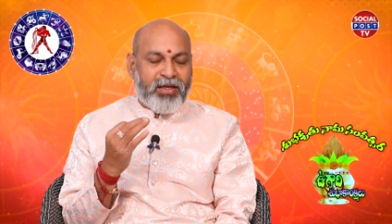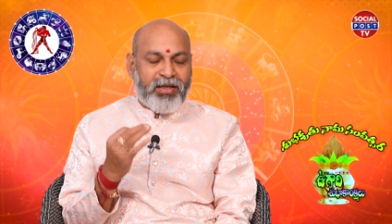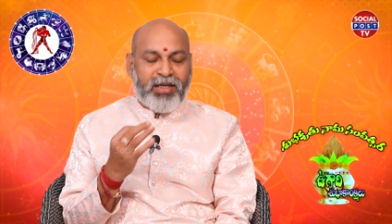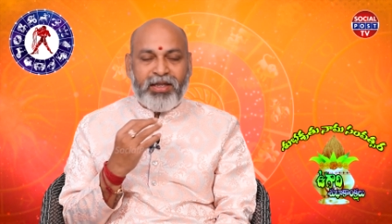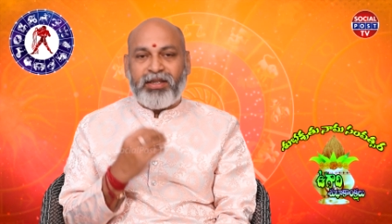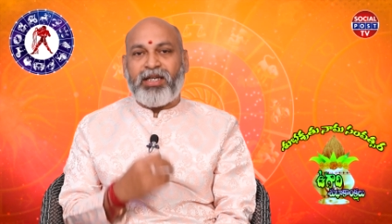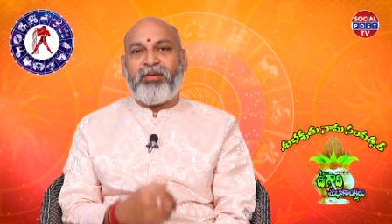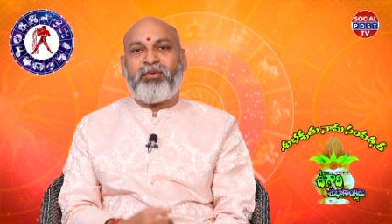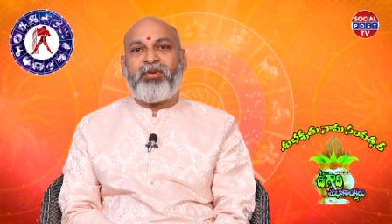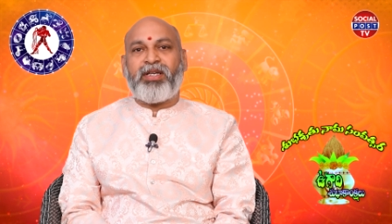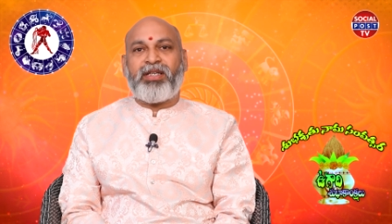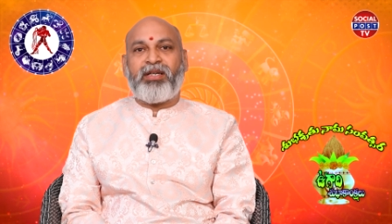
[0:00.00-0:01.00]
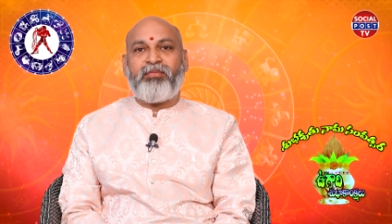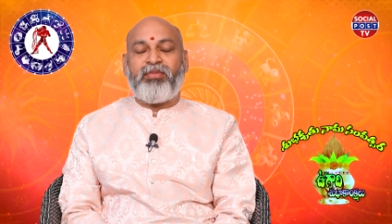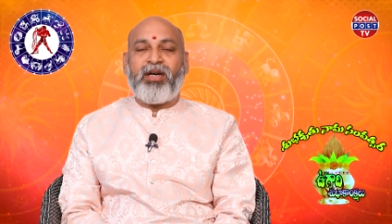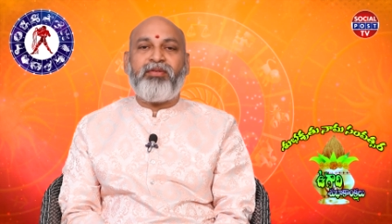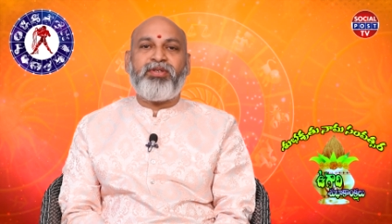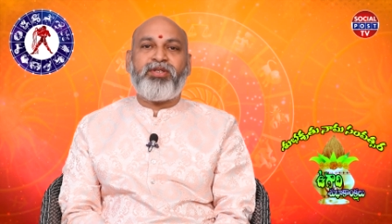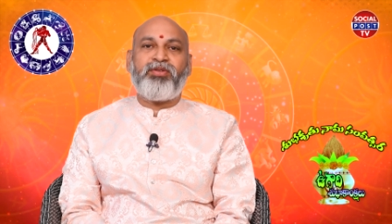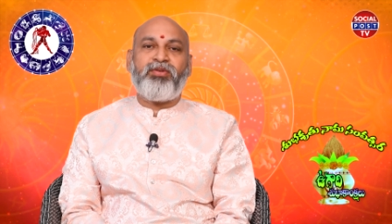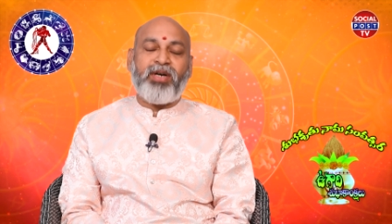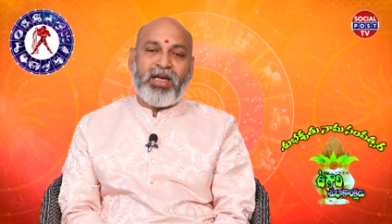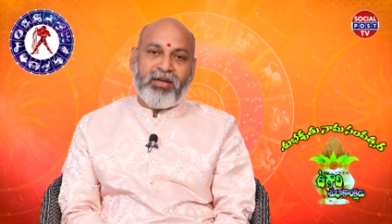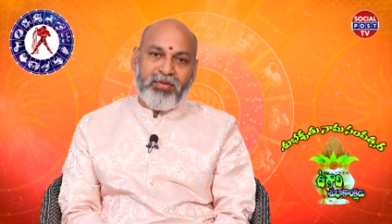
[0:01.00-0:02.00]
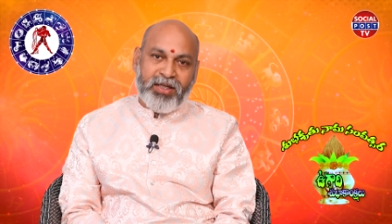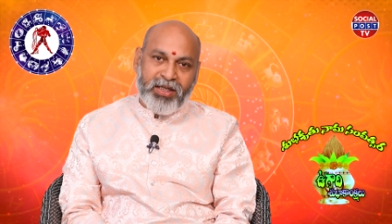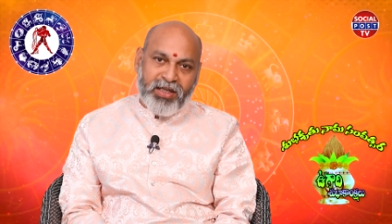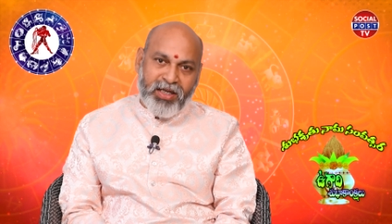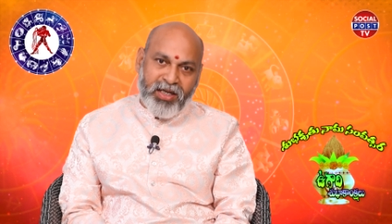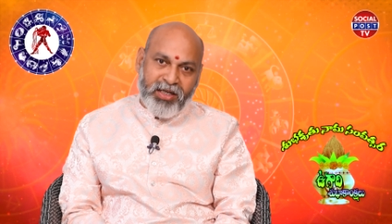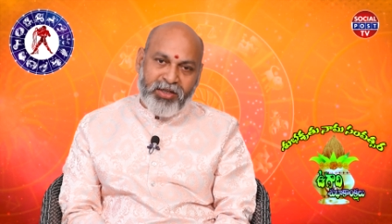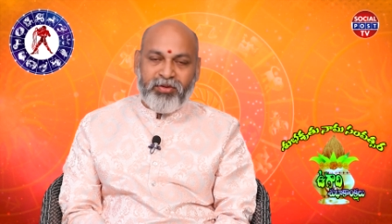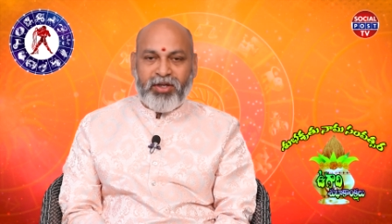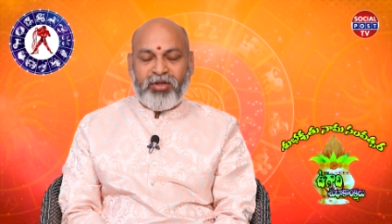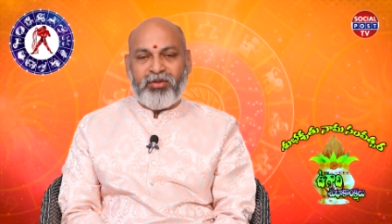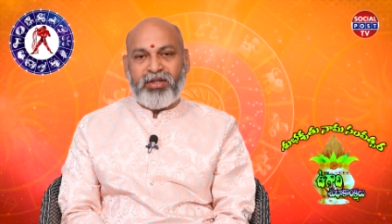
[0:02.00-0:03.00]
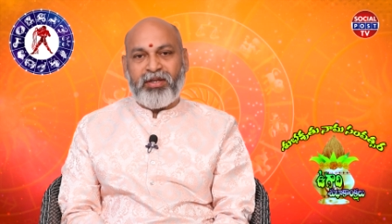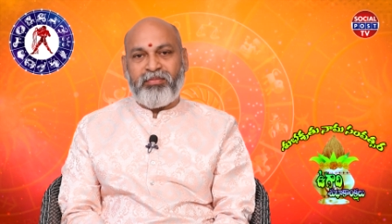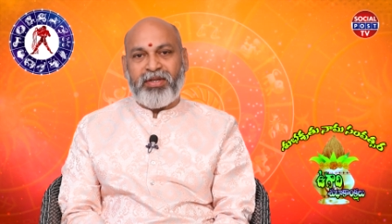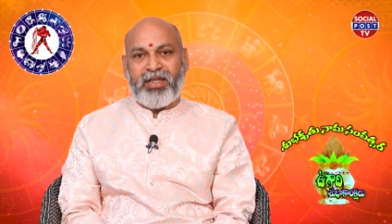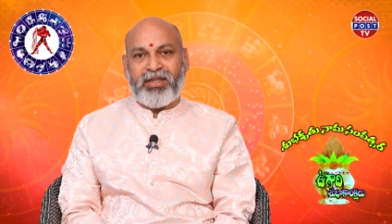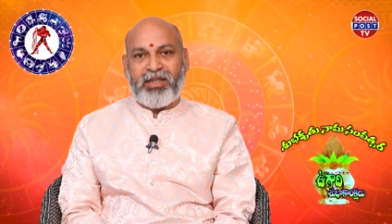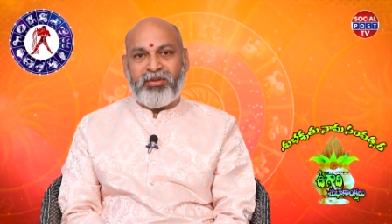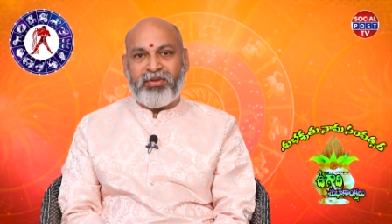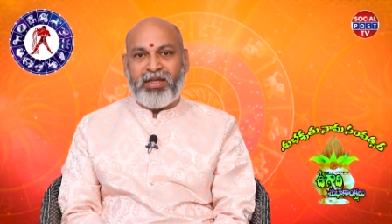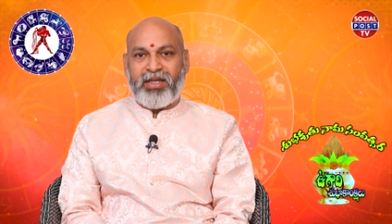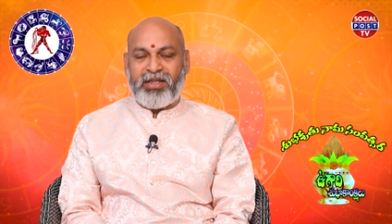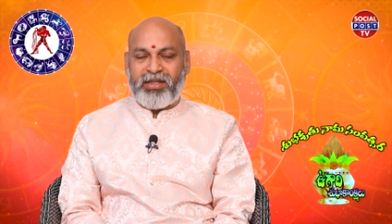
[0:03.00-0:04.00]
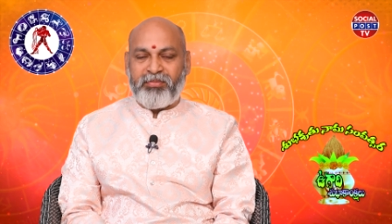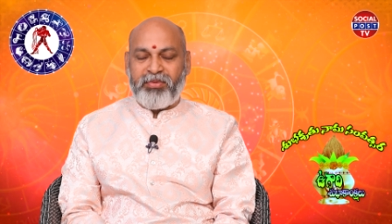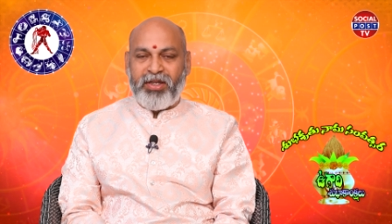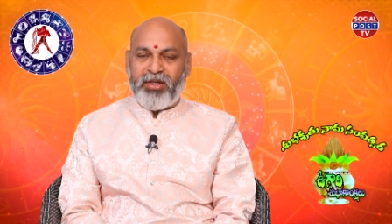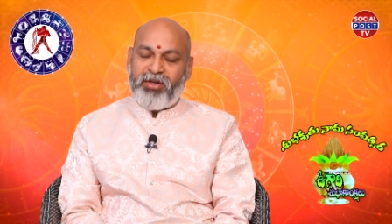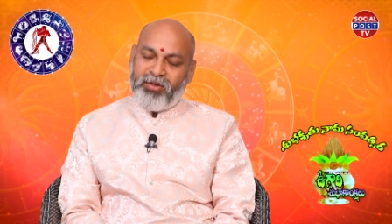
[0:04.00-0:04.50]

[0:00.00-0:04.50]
లలిత అమ్మవారిగా భావిస్తూ ఆ నవగ్రహాల యొక్క అనుగ్రహం మీ అందరికీ ఉండాలని చెప్పి